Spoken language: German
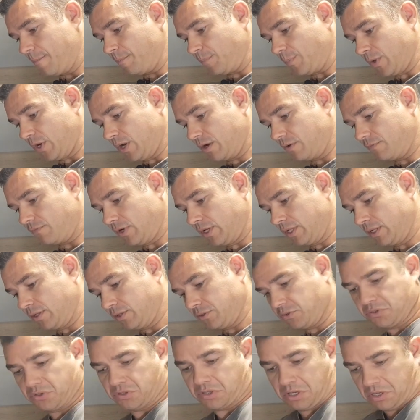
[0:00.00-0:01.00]
Ja, weil
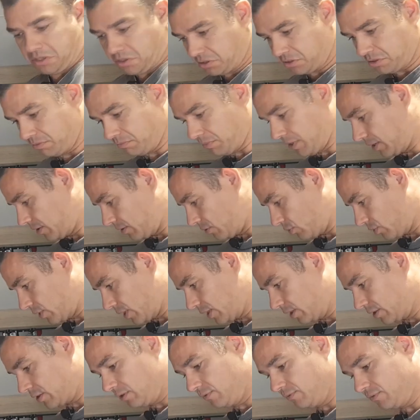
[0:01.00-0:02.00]
es ist eigentlich in meinen Augen
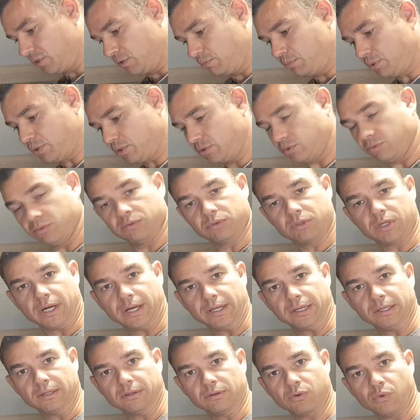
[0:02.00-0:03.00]
relativ simpel und
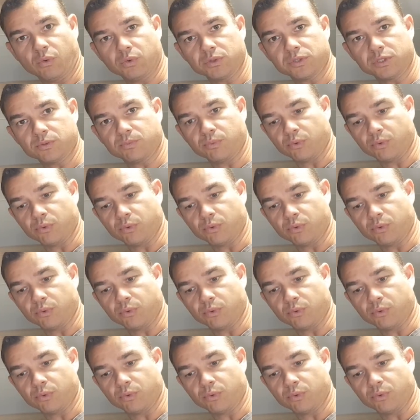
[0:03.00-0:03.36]
kein großes